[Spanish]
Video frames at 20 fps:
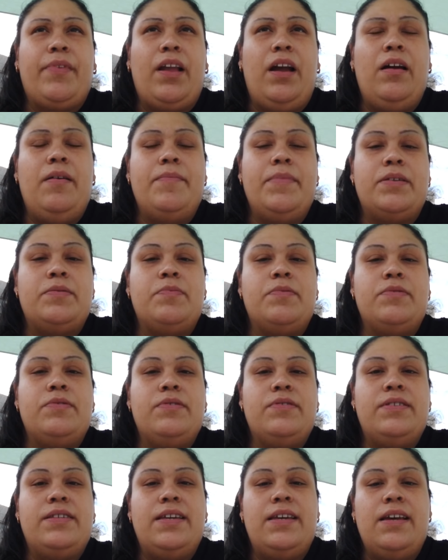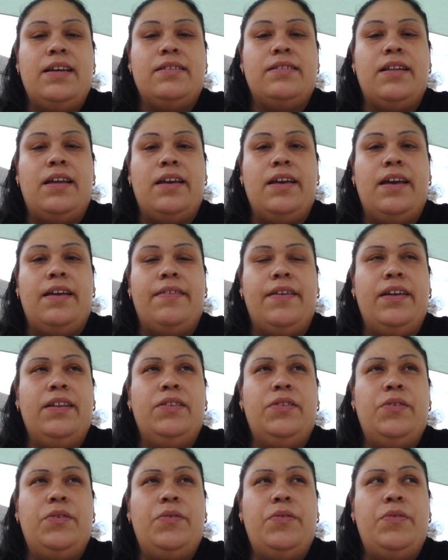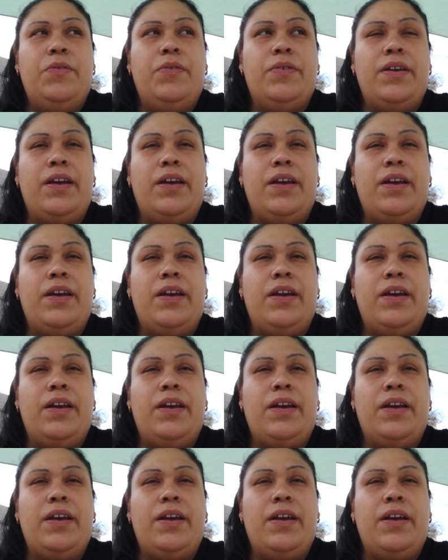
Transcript: a mi esposo sí ya está ahí adentro,